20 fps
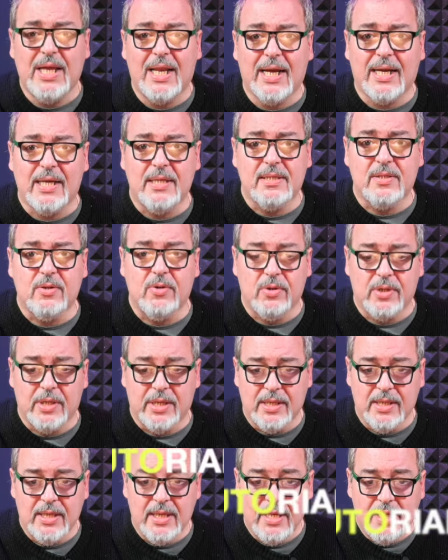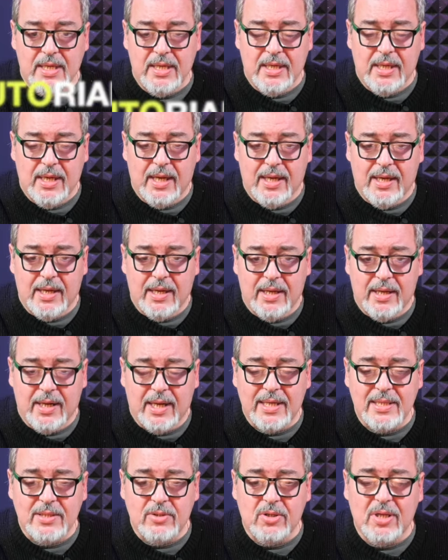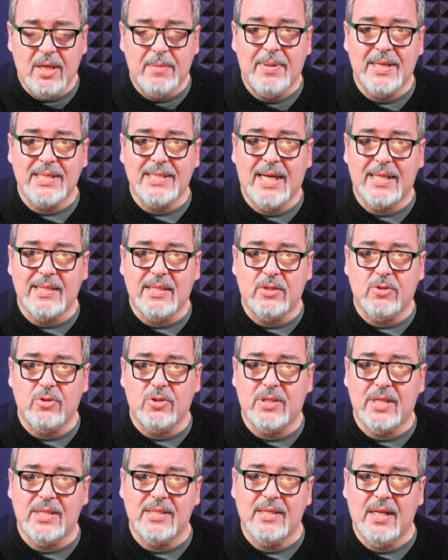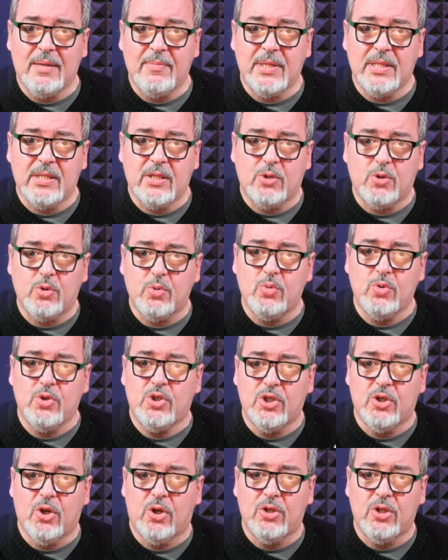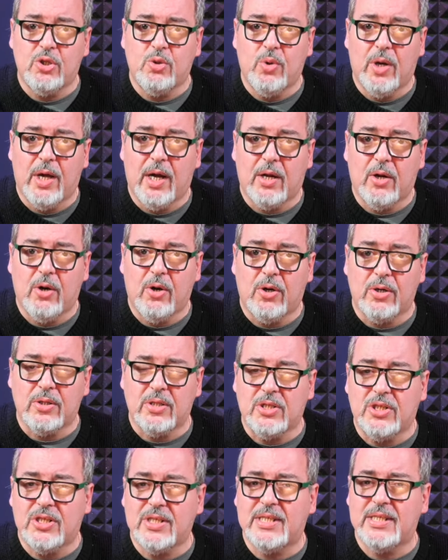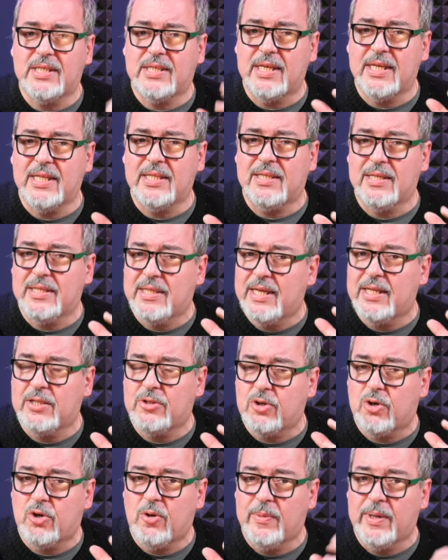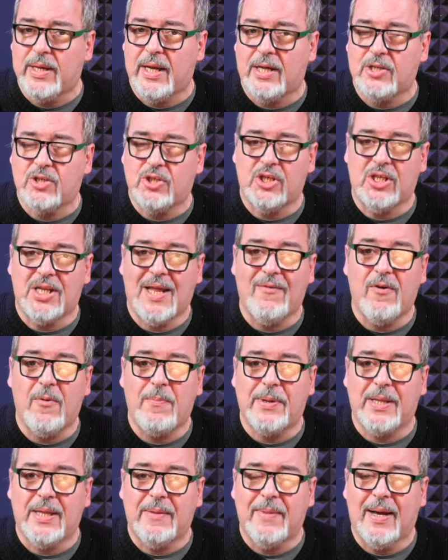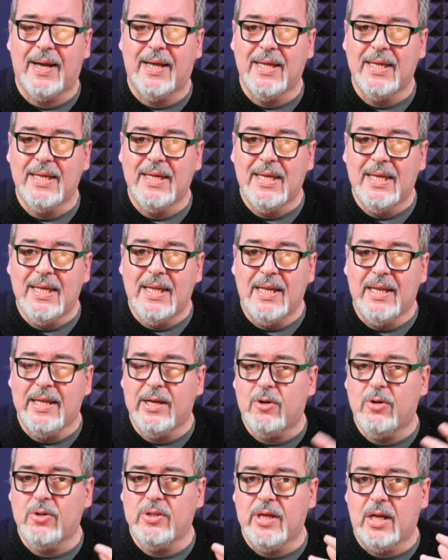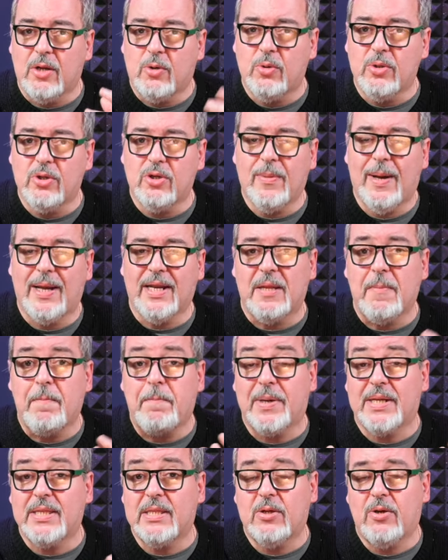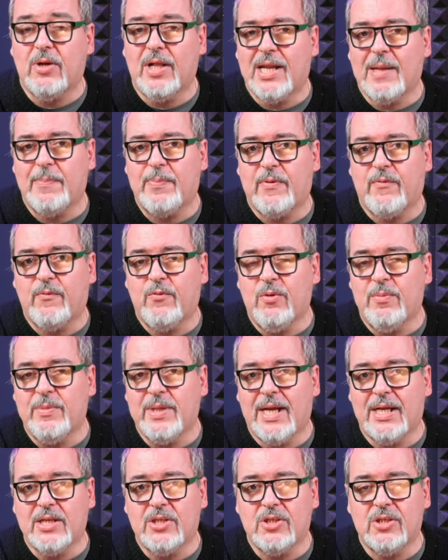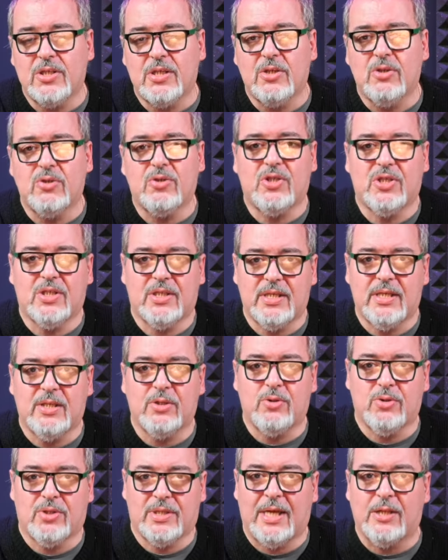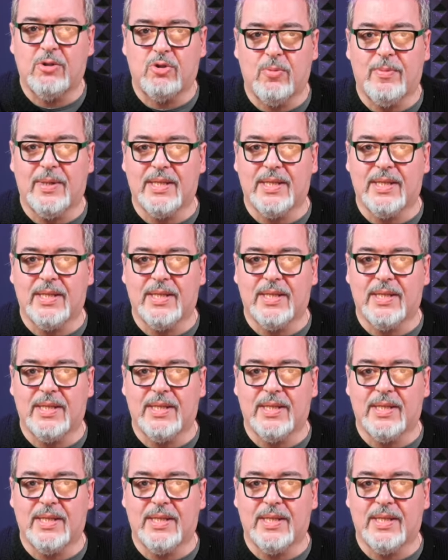alla canzone. Eh, la canzone è basata sostanzialmente su un giro di due accordi. Ci si sente dentro, come accennavo prima, l'eco di alcuni romani, in particolare per Fulminacci io ci sento tanto